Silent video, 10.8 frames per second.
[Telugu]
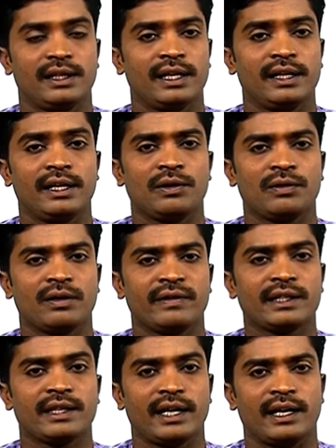ఈ రెండింటికి
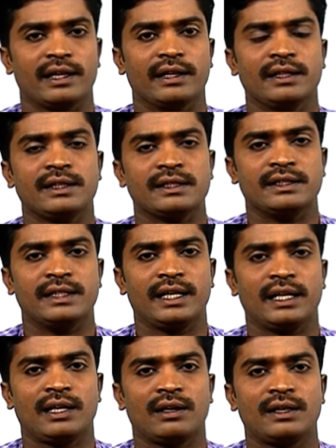ఉన్నటువంటి తేడా అది
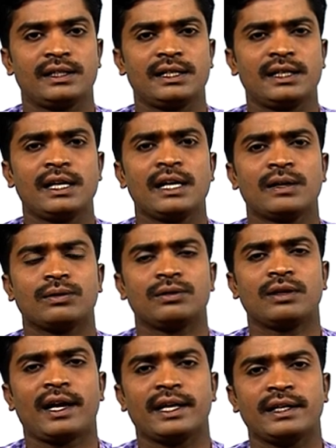జెరంటాలజీ
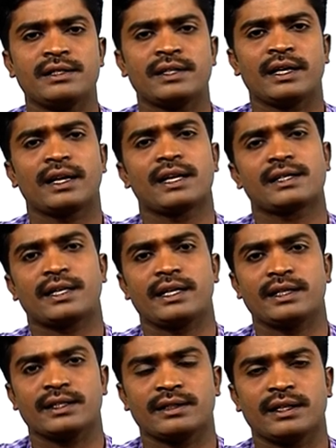వృద్ధులని ఇన్ జనరల్గా స్టడీ
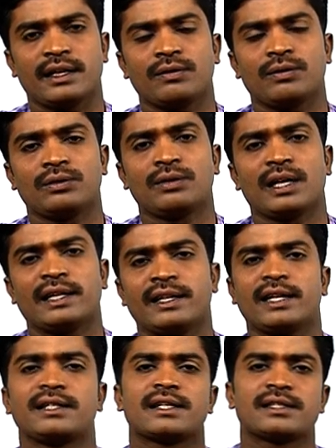చేస్తుంది అంటే వృద్ధుల
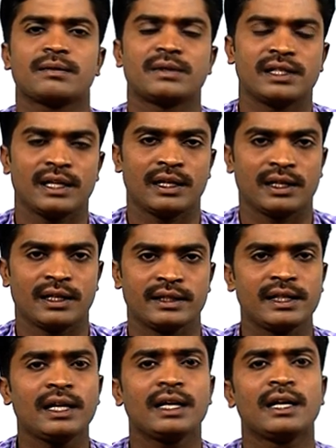అధ్యయన శాస్త్రమే
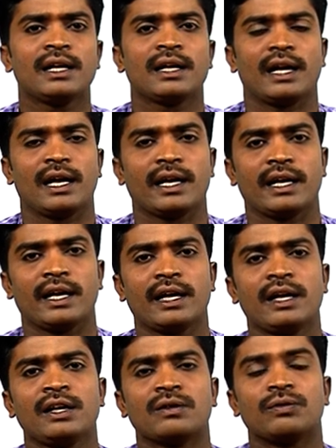జెరంటాలజీ అలాగే
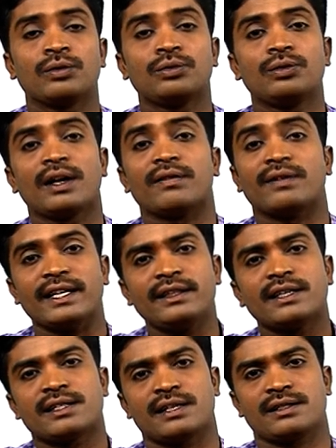వృద్ధుల
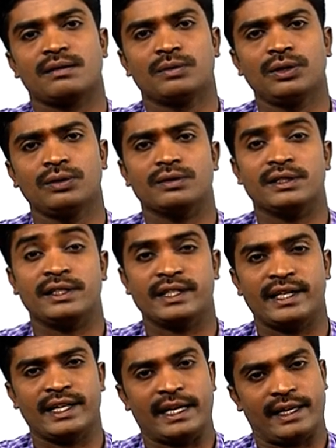వైద్య శాస్త్రము
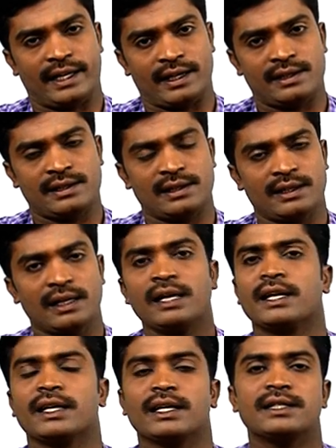జెరియాట్రిక్స్
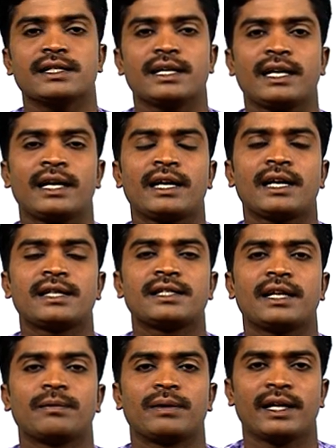ఈ జేరియంటాలజీ
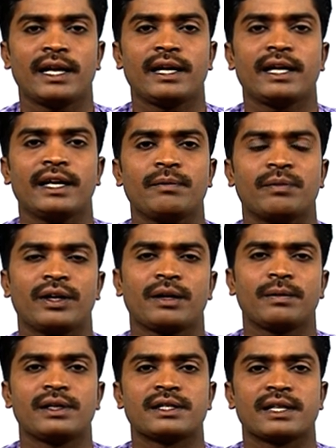అనే పదాన్ని
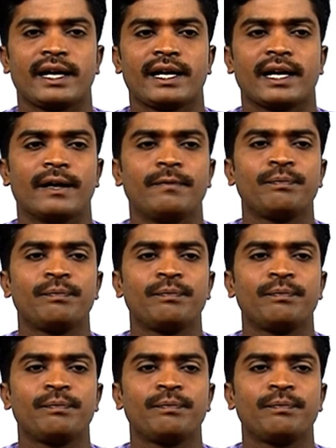మొట్టమొదటిసారిగా